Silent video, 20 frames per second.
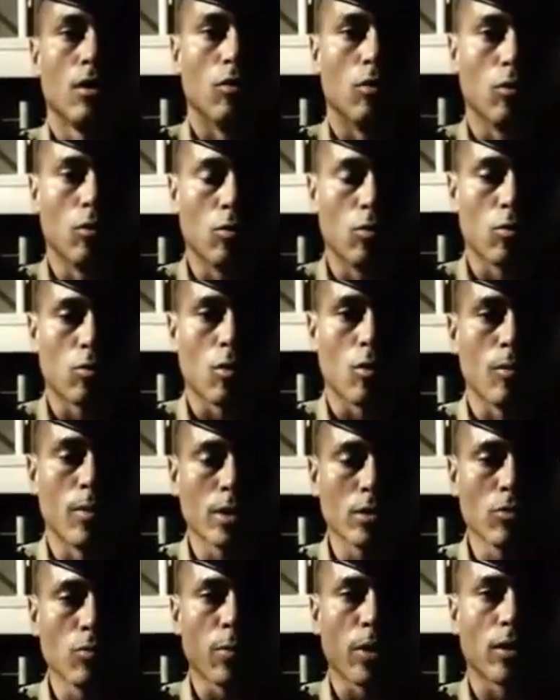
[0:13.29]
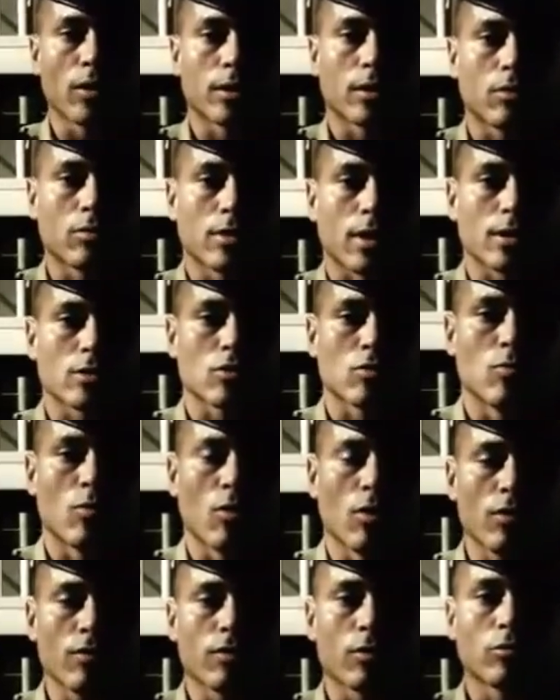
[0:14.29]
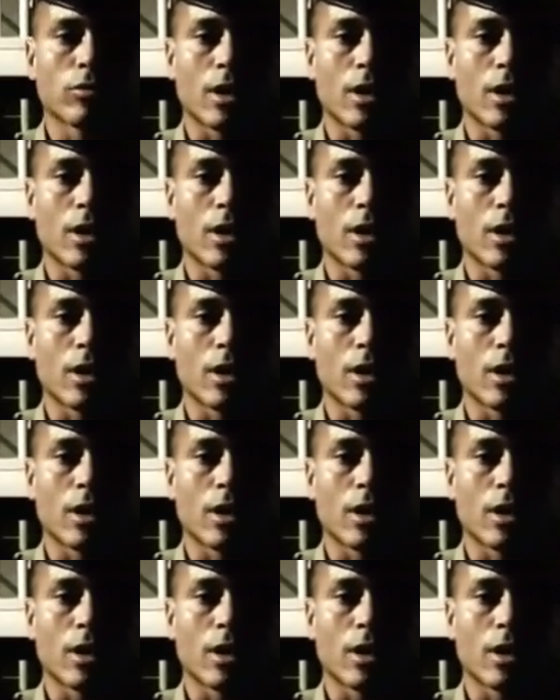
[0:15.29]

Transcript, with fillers: o comando do pelotão tático móvel,